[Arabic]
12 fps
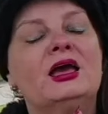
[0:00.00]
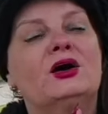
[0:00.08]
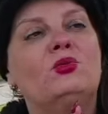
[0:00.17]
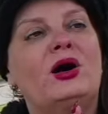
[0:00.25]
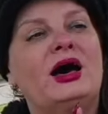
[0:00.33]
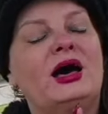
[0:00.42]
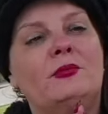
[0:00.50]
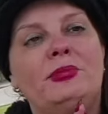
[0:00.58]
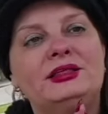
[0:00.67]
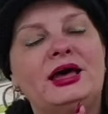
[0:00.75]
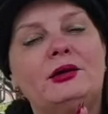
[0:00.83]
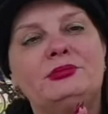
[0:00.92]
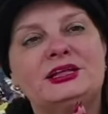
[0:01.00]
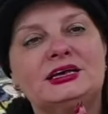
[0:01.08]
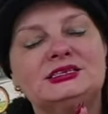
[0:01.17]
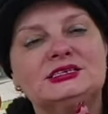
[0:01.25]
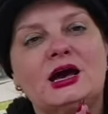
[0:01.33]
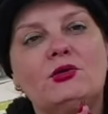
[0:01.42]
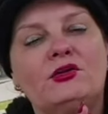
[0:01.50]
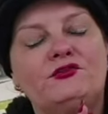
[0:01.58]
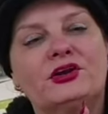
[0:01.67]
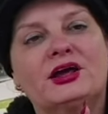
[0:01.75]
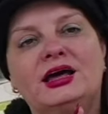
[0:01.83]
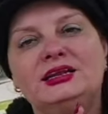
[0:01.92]
وبدأ بتأسيس أول
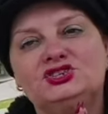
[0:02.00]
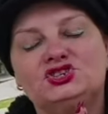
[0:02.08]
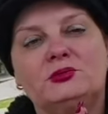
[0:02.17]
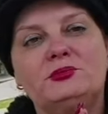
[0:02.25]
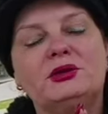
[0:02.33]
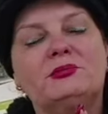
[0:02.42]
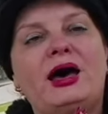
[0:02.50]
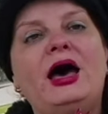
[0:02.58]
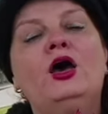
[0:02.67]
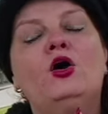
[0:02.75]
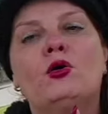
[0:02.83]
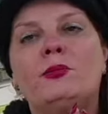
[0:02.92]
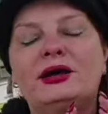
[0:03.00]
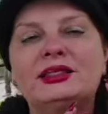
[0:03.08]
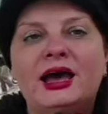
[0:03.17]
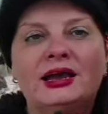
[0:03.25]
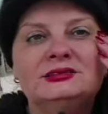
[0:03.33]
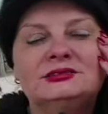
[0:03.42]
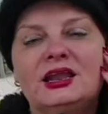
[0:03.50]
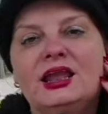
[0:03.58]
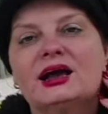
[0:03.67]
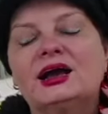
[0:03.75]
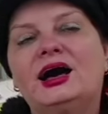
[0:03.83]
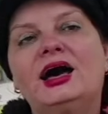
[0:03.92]
فرقة للشبيبة وبعدها
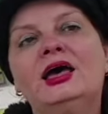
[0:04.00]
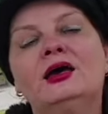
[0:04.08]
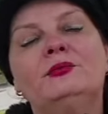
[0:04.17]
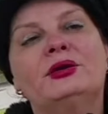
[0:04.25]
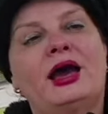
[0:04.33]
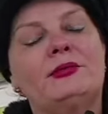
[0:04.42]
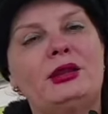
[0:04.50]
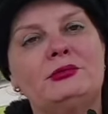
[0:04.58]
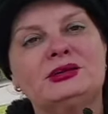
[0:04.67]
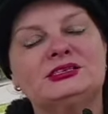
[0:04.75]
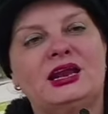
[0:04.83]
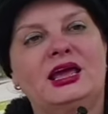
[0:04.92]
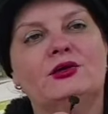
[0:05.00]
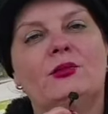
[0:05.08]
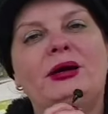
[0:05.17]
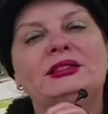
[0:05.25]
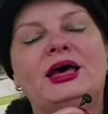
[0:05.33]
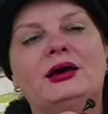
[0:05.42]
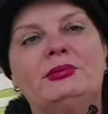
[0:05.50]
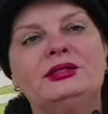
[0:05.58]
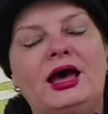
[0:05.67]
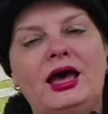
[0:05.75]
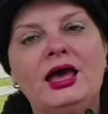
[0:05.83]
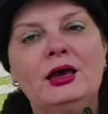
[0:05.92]
انطلق بعمل مسرحي وبعدها
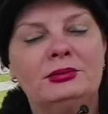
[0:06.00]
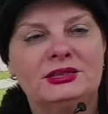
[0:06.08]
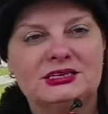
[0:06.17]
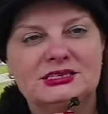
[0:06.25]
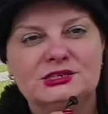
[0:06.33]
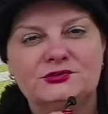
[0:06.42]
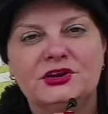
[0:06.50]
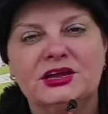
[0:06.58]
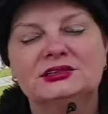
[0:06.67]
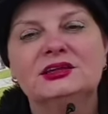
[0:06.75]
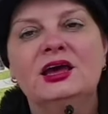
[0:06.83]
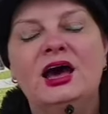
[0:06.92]
بدأ بتأسيس فرقة